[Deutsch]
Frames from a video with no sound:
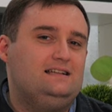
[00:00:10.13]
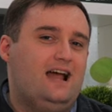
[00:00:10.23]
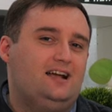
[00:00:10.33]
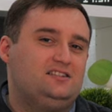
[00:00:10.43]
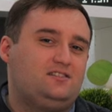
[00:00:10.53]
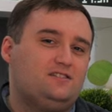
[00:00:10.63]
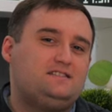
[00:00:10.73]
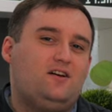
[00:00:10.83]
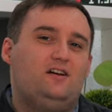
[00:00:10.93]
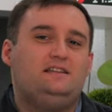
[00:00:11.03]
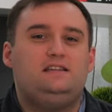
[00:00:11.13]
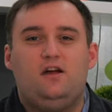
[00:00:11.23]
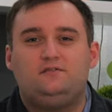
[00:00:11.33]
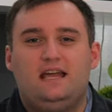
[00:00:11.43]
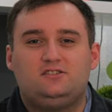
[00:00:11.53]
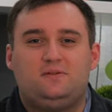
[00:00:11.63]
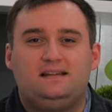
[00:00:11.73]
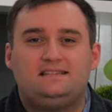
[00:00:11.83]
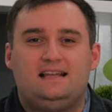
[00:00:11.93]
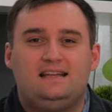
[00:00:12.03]
Ja, ich grüße euch hier auf
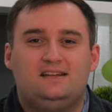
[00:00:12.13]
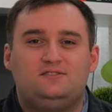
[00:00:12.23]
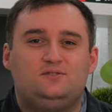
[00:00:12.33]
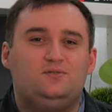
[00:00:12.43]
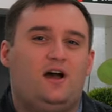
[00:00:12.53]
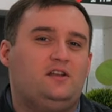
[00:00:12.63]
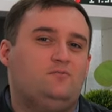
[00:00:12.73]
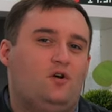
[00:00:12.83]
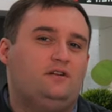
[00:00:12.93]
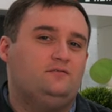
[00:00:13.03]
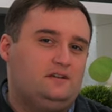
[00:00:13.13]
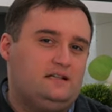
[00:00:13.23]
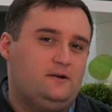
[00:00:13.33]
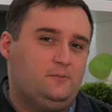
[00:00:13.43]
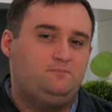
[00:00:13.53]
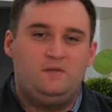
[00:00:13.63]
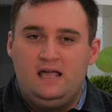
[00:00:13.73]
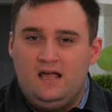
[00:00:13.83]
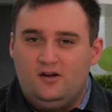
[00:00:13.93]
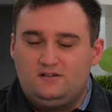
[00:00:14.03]
TechTracks HD zu einem neuen Video.
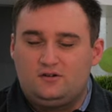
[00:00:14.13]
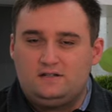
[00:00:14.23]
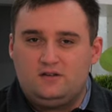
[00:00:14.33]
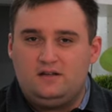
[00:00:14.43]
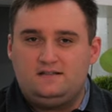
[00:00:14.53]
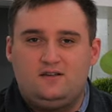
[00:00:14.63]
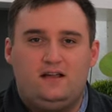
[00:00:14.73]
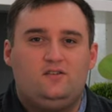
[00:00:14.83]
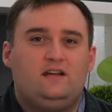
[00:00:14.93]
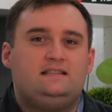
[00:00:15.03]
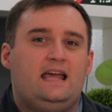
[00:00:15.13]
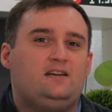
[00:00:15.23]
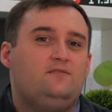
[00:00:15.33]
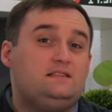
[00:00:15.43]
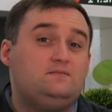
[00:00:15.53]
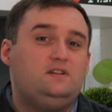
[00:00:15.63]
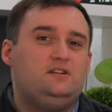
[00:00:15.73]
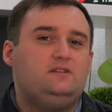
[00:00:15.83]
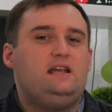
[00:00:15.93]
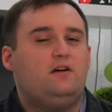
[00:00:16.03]
Ich grüße euch zu einem neuen
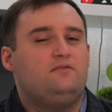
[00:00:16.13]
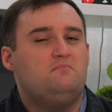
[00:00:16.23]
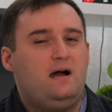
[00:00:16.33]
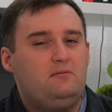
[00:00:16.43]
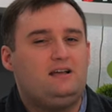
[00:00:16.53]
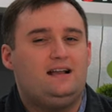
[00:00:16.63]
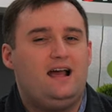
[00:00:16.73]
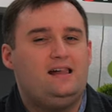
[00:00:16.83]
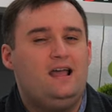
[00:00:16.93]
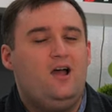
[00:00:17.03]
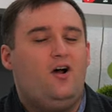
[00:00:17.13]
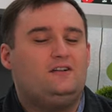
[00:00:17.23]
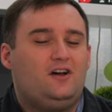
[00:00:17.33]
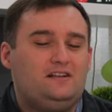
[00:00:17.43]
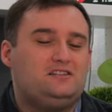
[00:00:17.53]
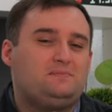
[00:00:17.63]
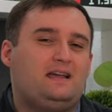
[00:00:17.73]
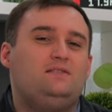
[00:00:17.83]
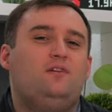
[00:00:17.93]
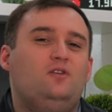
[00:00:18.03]
Tech-Wissen-Video hier auf meinem Kanal und heute
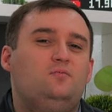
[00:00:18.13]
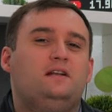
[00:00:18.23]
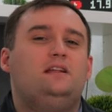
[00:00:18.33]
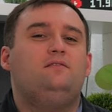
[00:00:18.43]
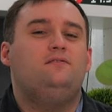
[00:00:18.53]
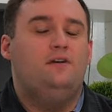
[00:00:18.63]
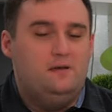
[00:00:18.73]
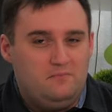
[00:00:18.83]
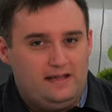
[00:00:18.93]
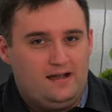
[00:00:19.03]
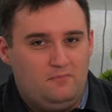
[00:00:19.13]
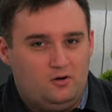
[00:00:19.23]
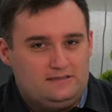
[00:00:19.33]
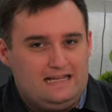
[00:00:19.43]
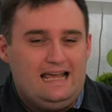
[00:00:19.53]
sprechen wir über den Filmmaker-Mode.